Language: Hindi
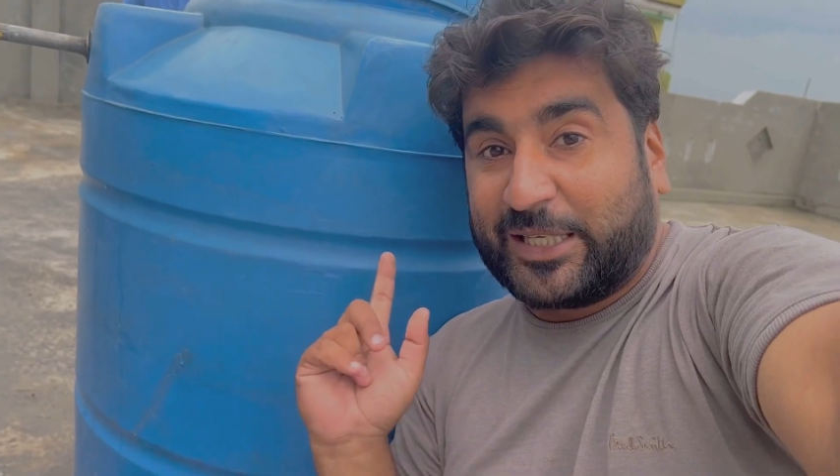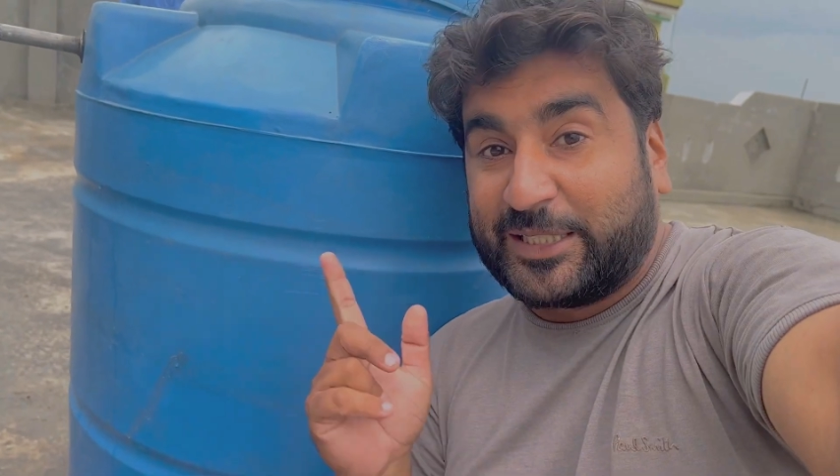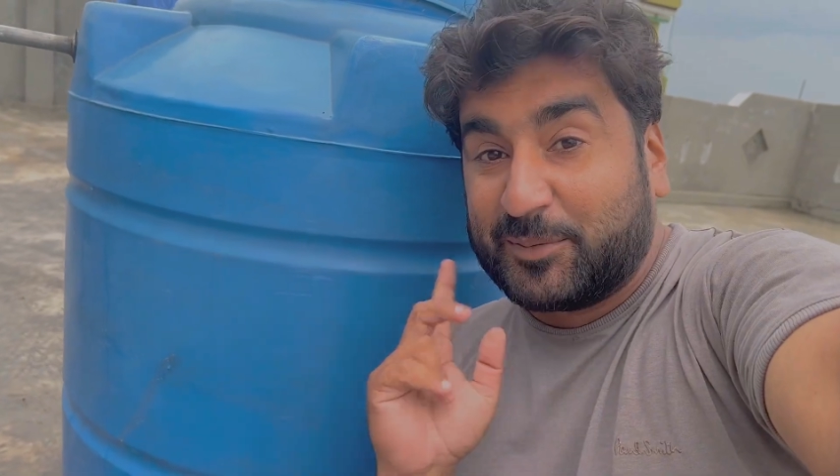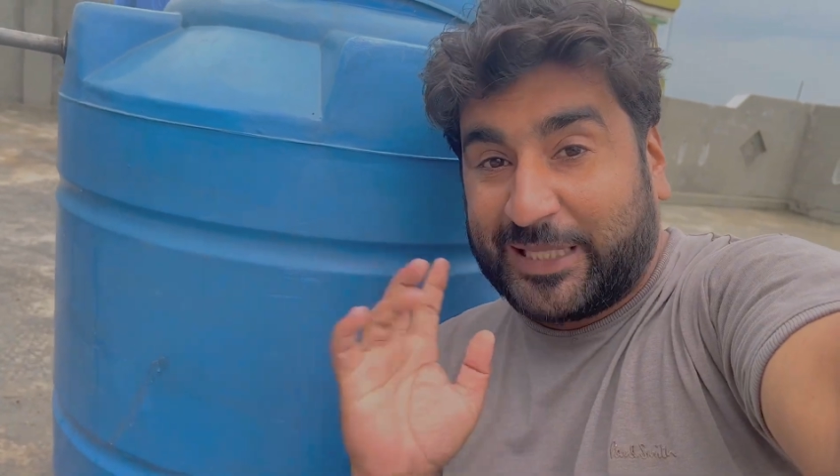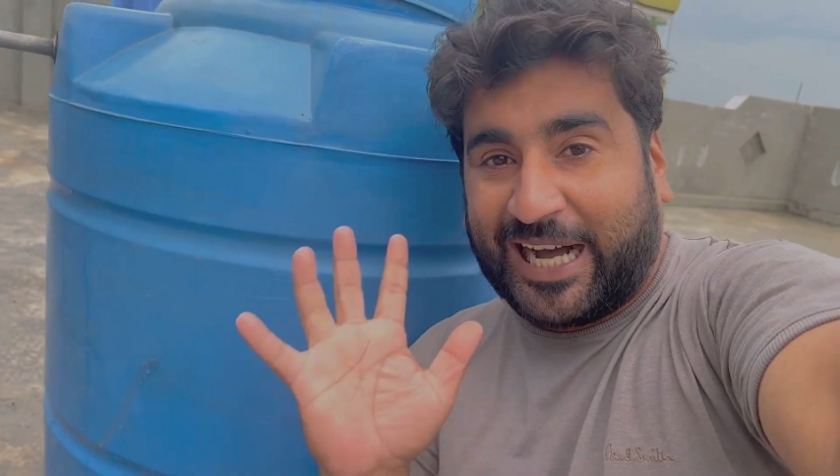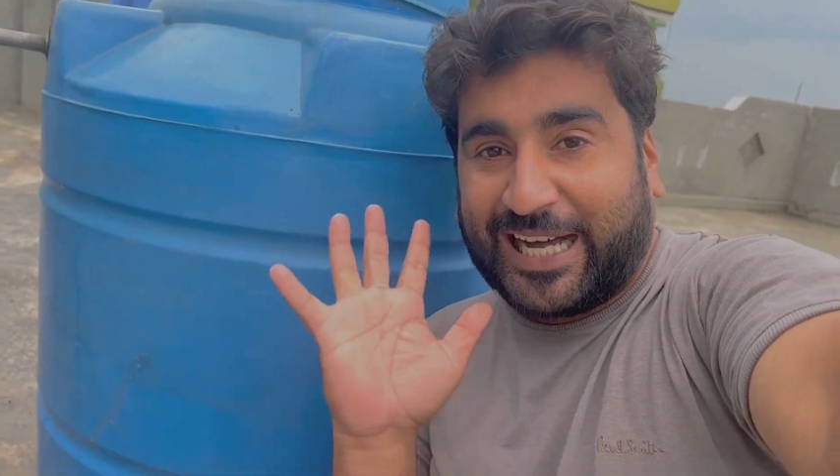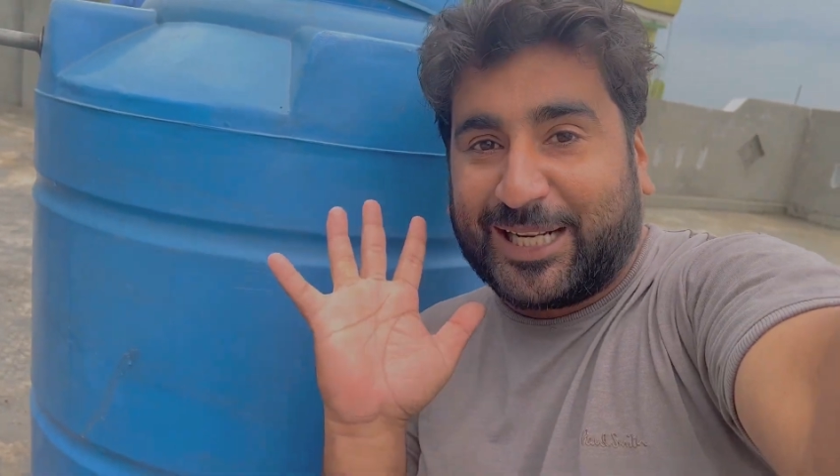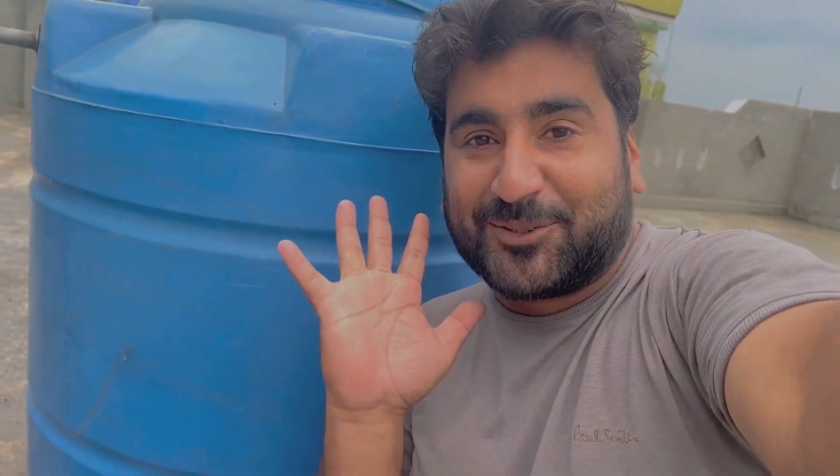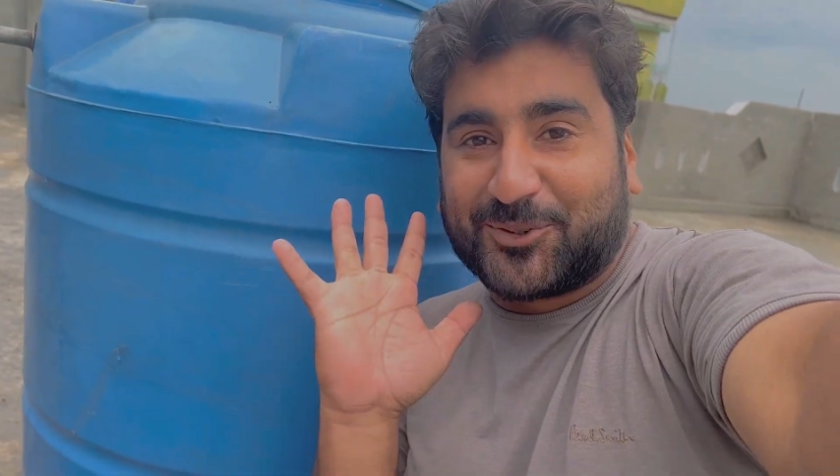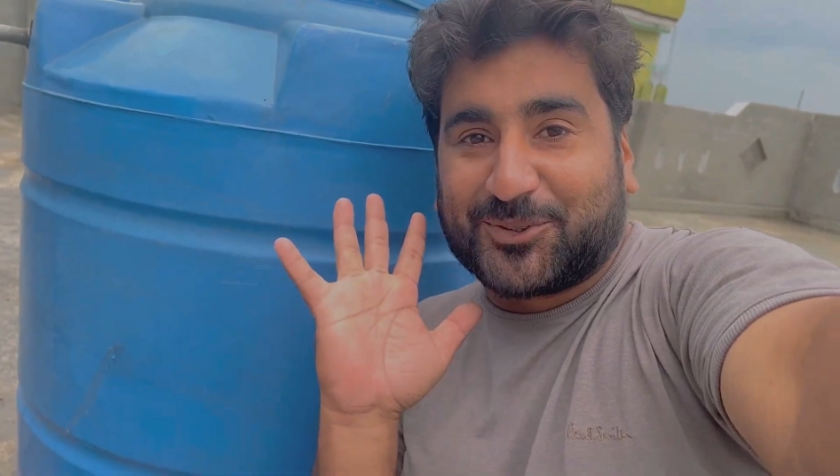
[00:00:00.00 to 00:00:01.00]
अली बना
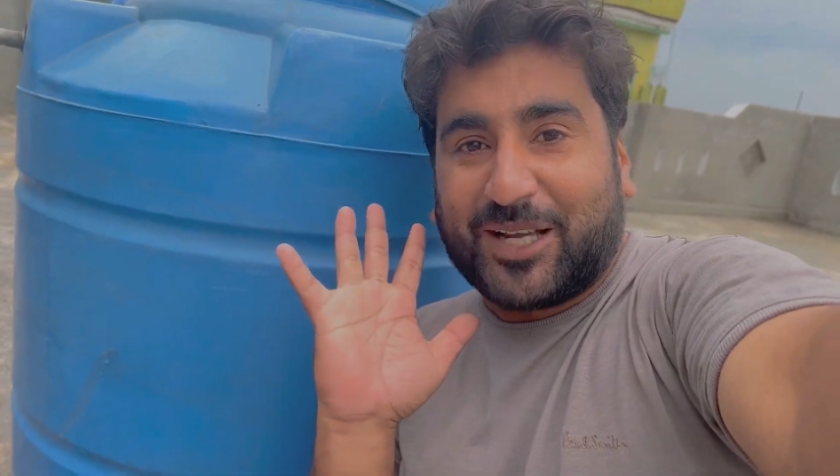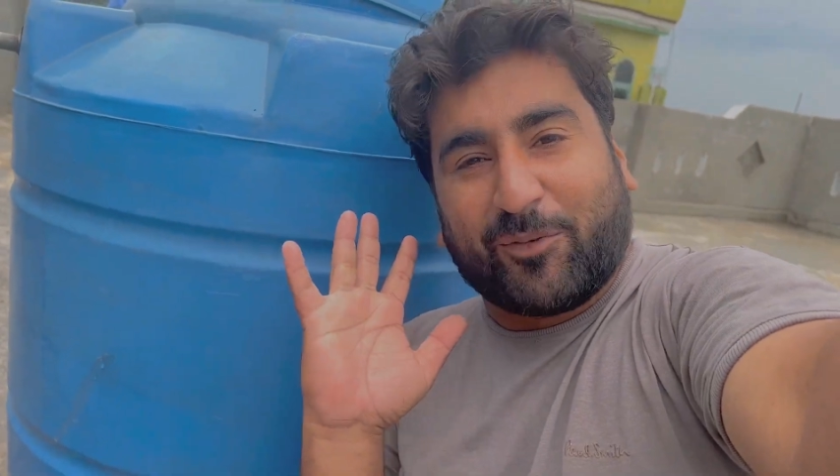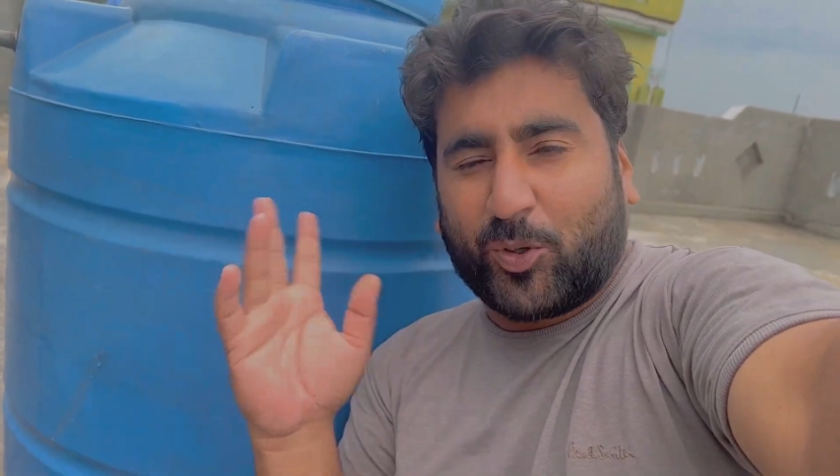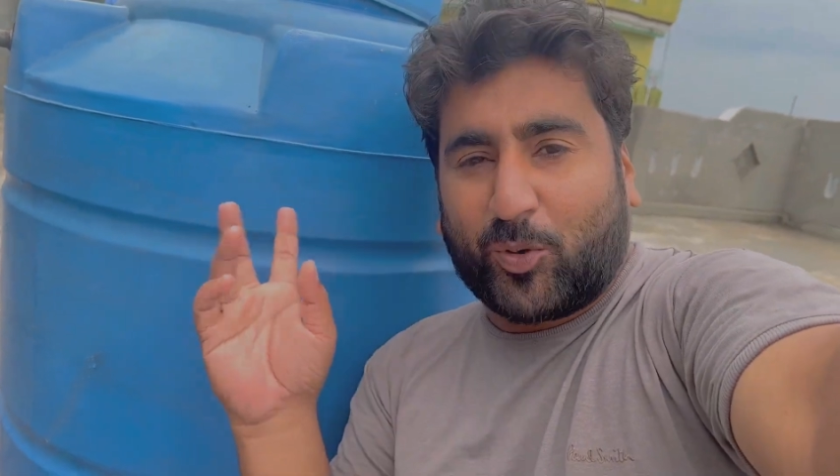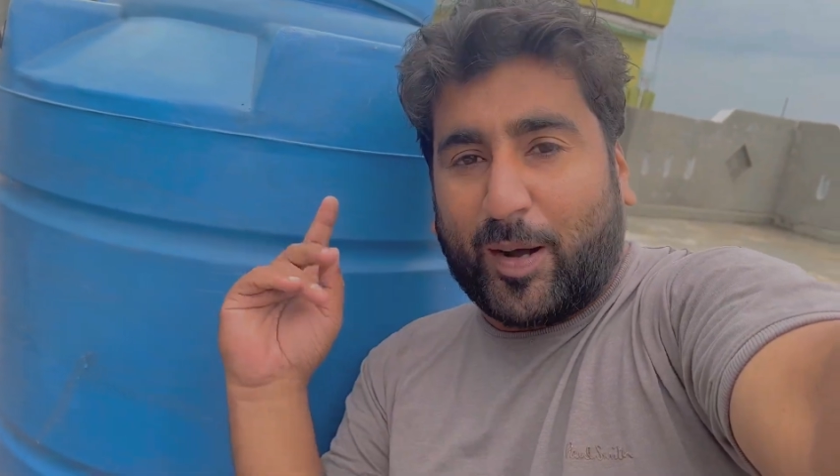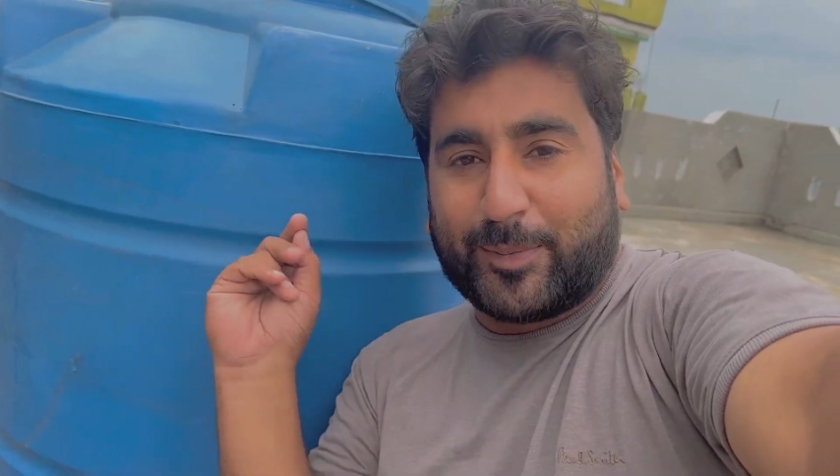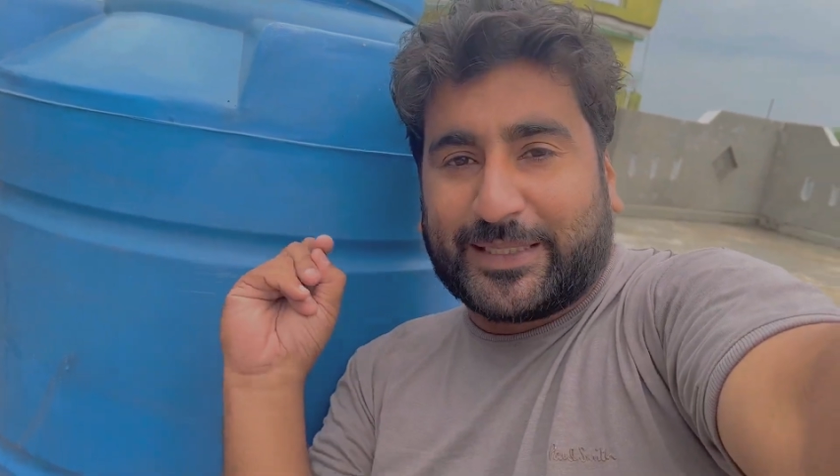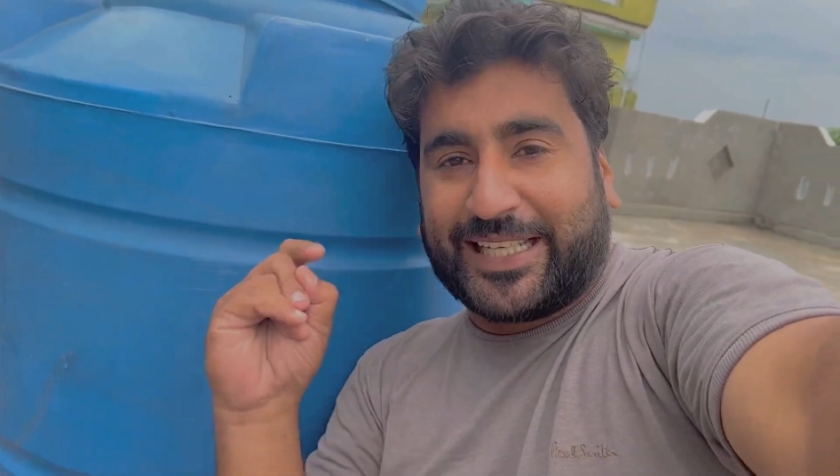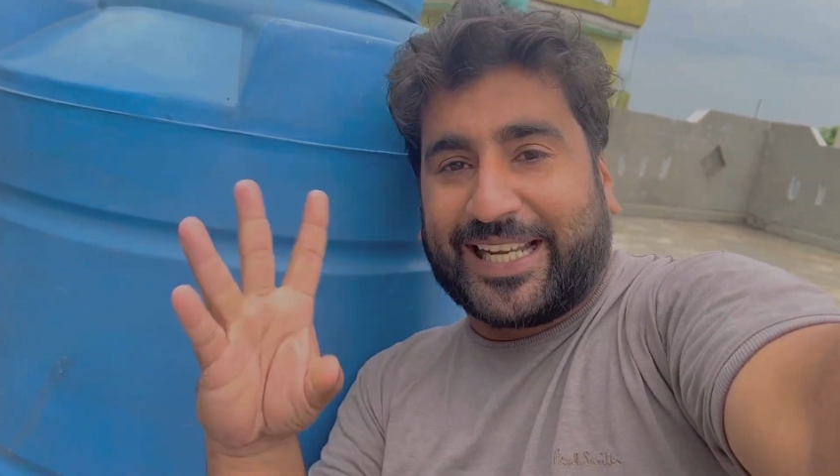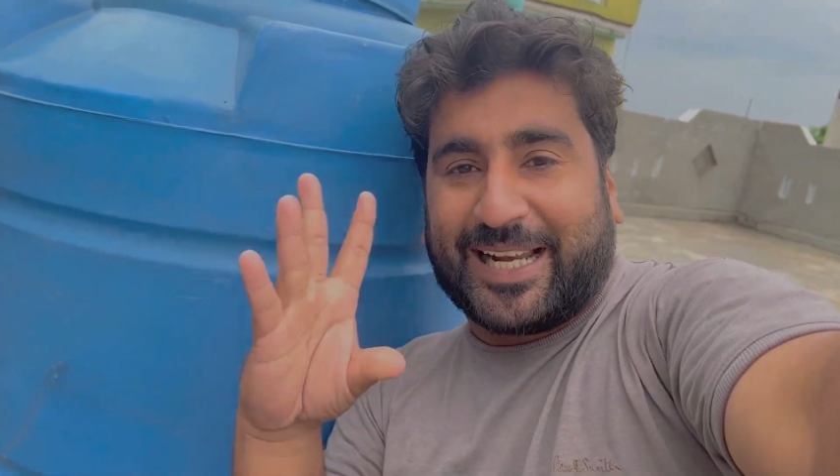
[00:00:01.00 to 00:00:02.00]
रहे उसको से आप लोग आप
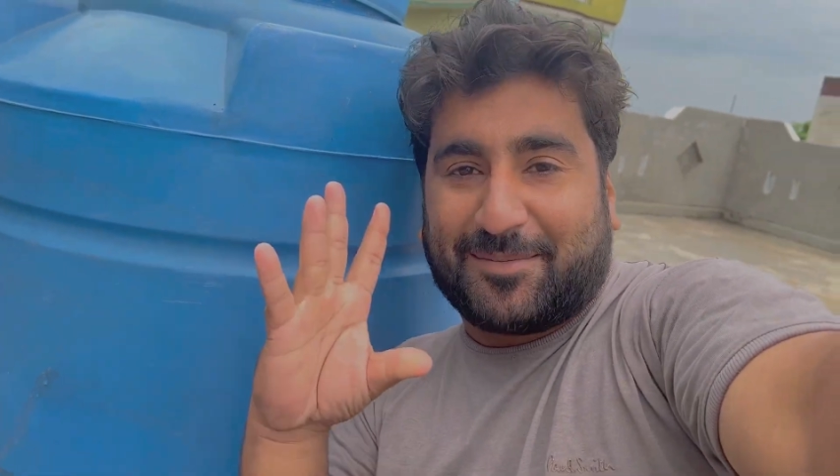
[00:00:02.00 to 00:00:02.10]
देखना